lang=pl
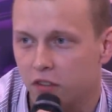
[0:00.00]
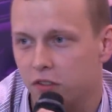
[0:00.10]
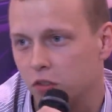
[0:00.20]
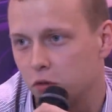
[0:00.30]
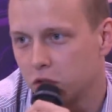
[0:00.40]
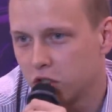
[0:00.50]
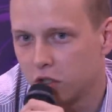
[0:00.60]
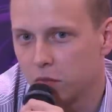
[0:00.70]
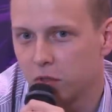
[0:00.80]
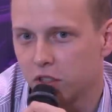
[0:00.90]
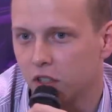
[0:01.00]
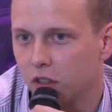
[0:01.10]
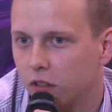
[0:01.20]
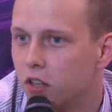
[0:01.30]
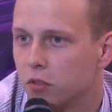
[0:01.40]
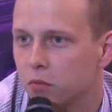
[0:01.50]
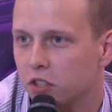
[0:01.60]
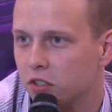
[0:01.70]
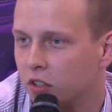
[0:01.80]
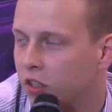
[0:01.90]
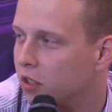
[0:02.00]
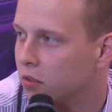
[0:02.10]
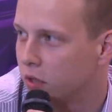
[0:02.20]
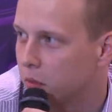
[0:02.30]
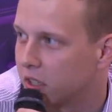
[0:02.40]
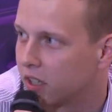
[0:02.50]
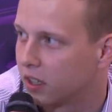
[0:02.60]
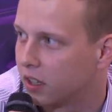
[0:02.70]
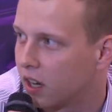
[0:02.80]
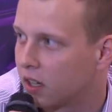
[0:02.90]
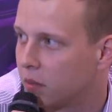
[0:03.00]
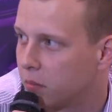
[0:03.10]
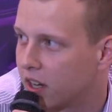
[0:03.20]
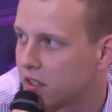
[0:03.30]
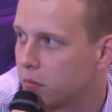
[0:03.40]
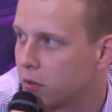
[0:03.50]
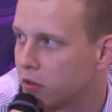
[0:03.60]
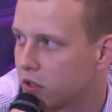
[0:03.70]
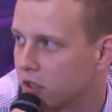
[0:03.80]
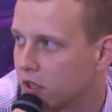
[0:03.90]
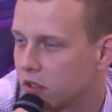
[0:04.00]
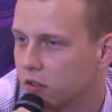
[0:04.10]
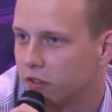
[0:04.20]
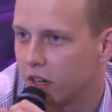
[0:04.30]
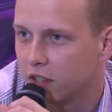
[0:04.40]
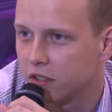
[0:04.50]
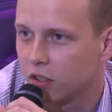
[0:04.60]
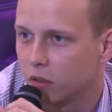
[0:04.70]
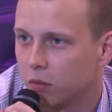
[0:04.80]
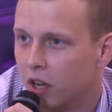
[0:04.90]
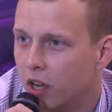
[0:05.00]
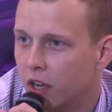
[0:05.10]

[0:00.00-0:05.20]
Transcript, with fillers: W związku z czym postanowiliśmy, że zorganizujemy takie targi pracy połączone z konferencją